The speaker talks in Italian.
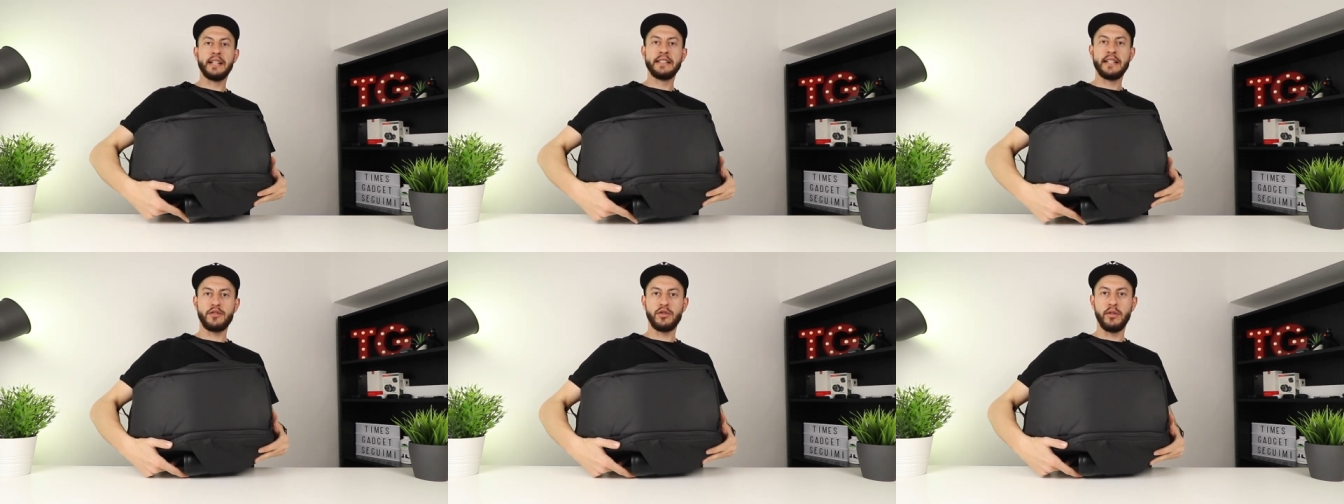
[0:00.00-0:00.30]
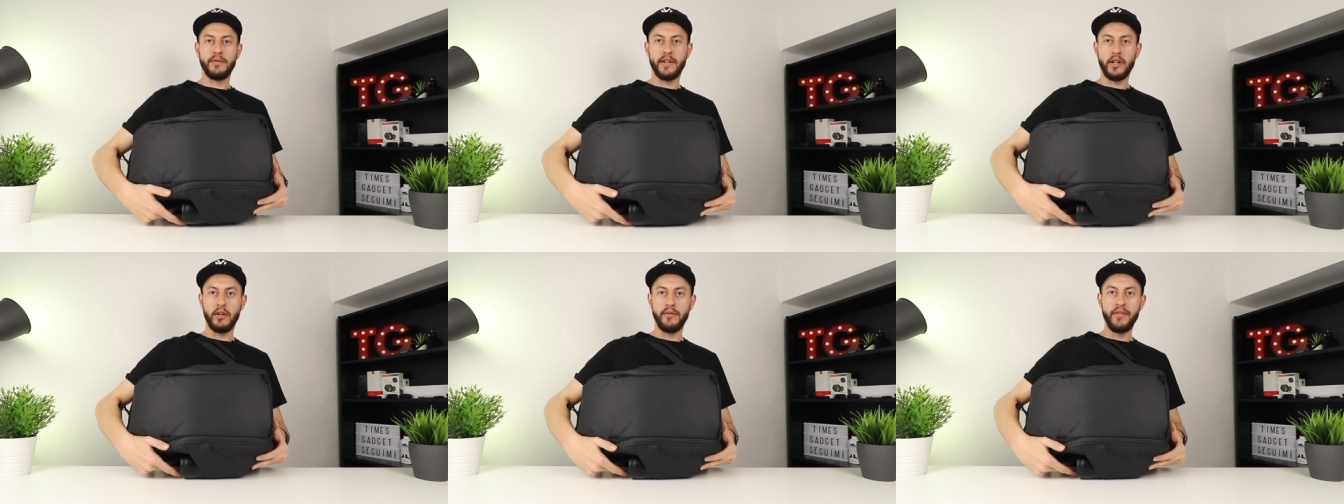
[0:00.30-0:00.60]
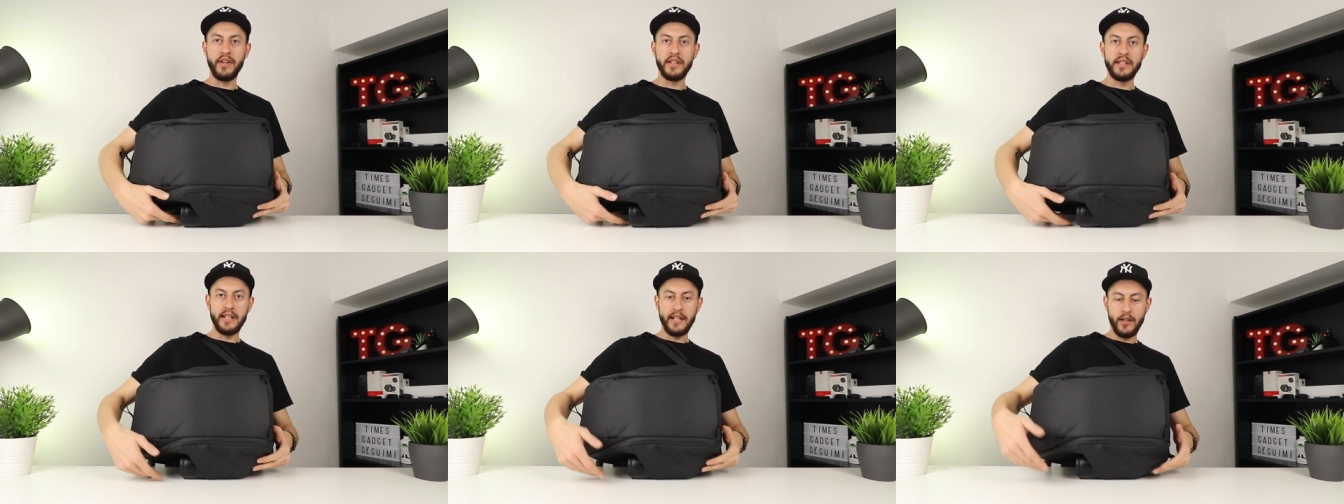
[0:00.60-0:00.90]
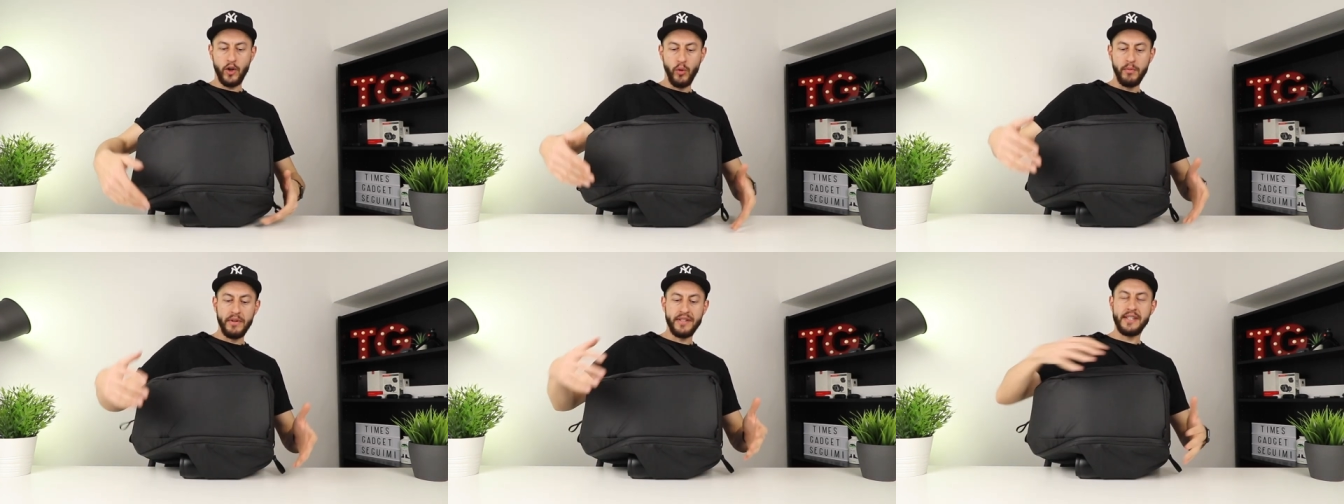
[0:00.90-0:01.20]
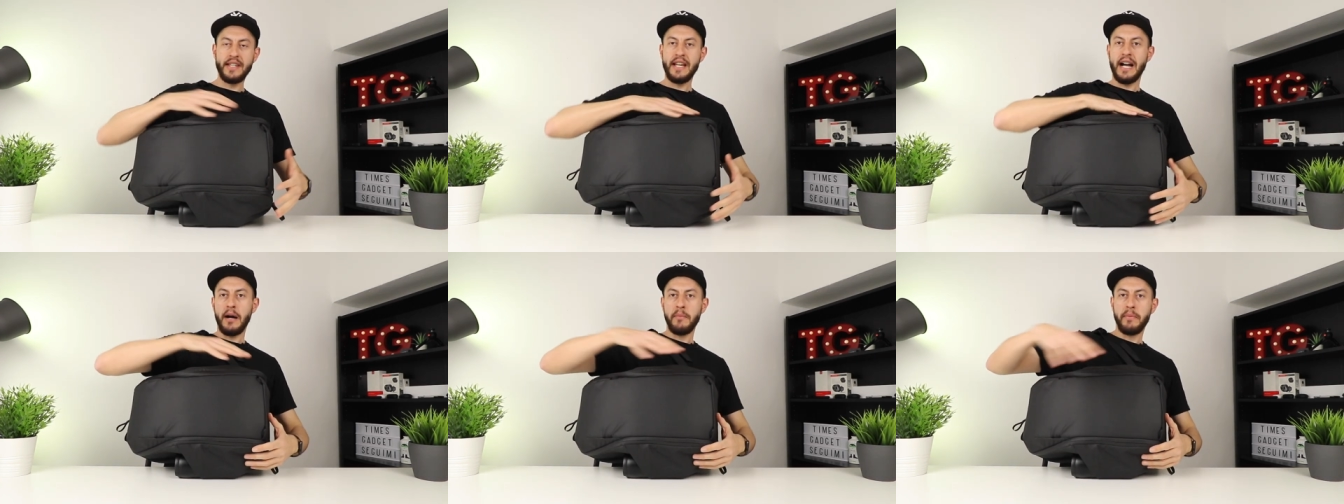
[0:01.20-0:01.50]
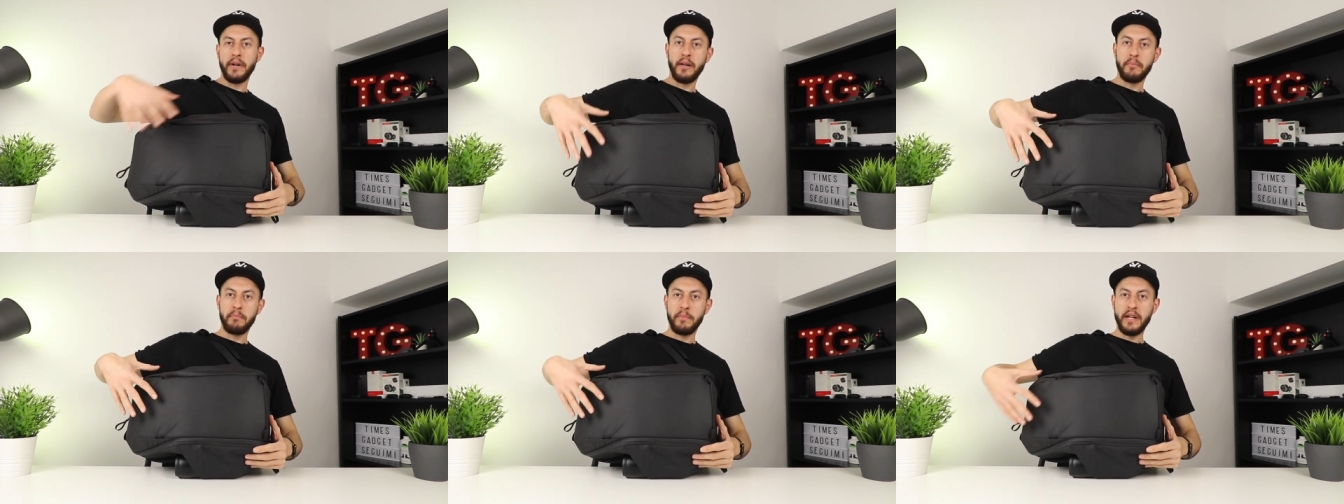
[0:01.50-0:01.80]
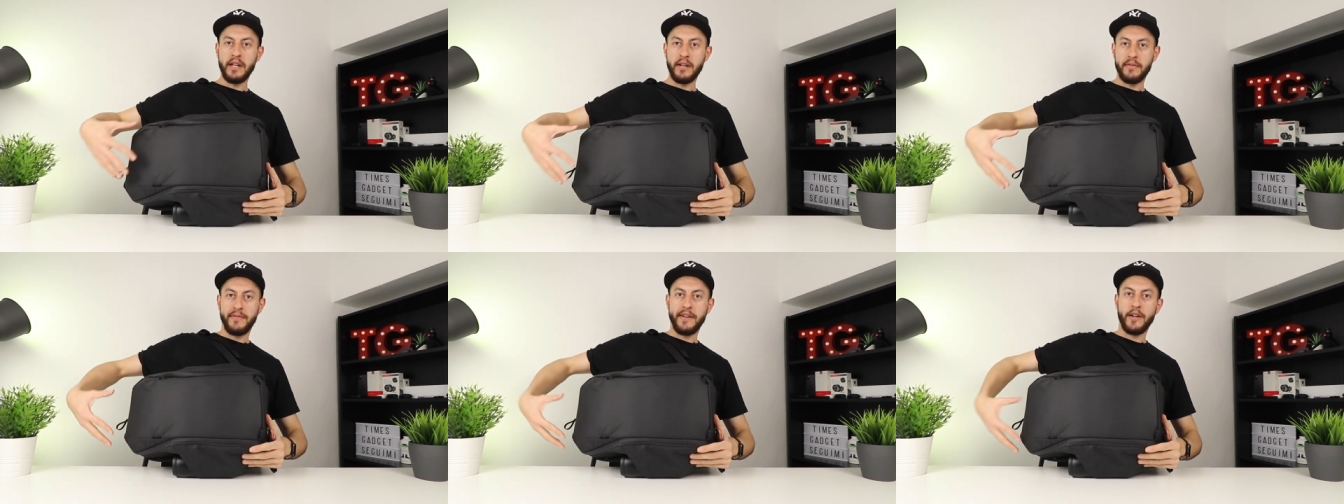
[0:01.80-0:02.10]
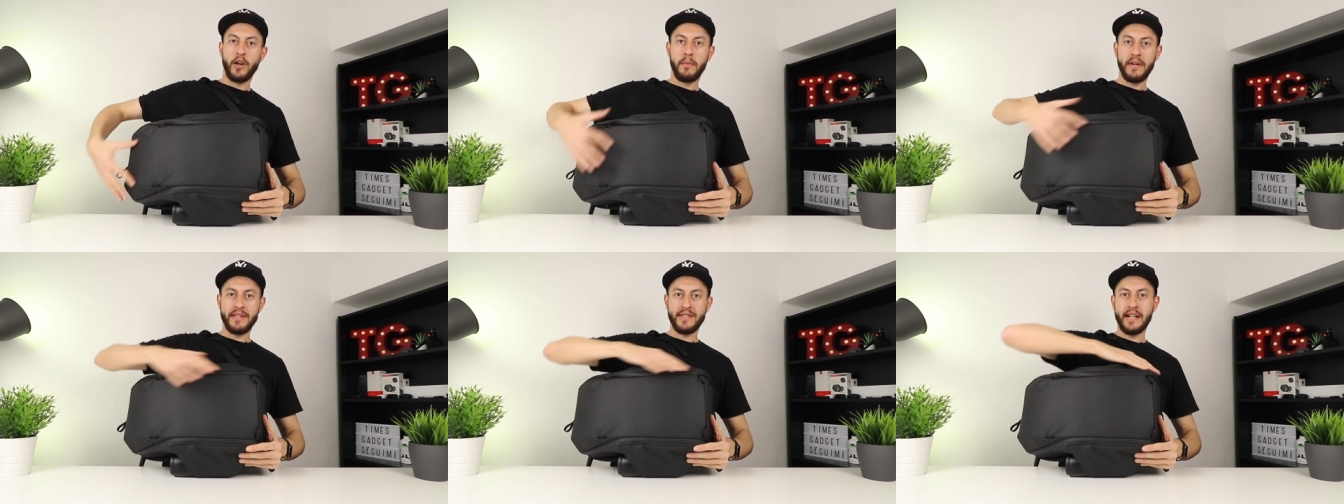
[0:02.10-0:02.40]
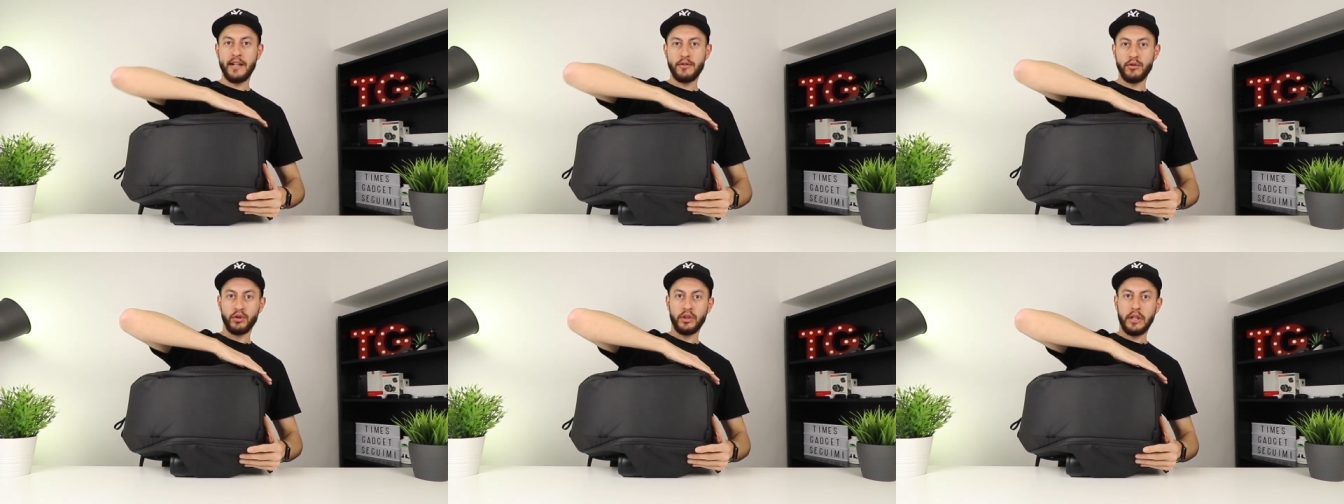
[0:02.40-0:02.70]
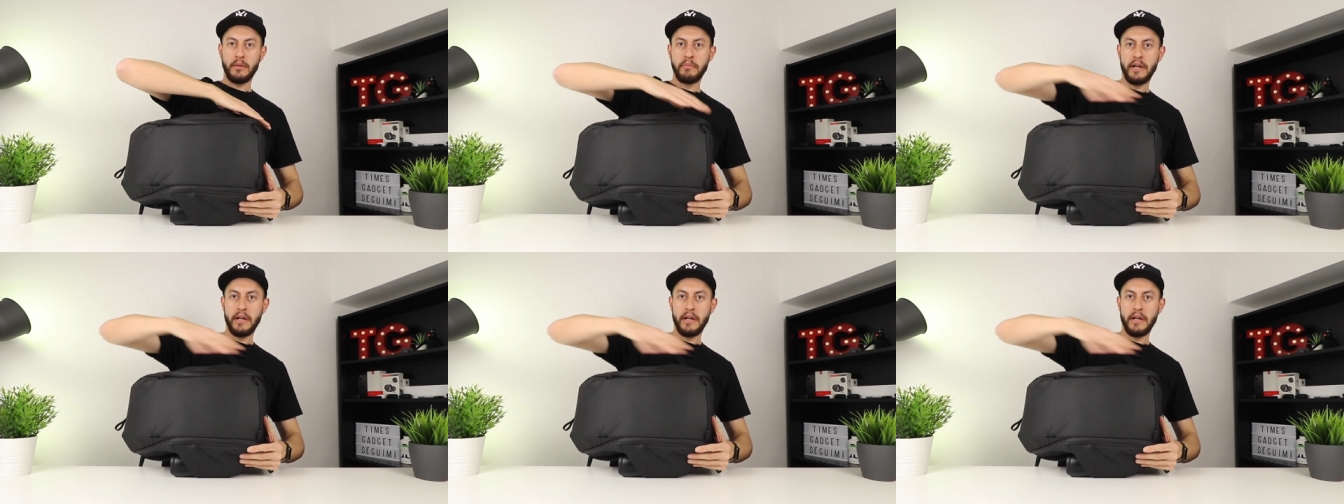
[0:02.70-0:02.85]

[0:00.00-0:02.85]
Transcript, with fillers: adesso vi farò vedere come si apre per farlo passare sotto al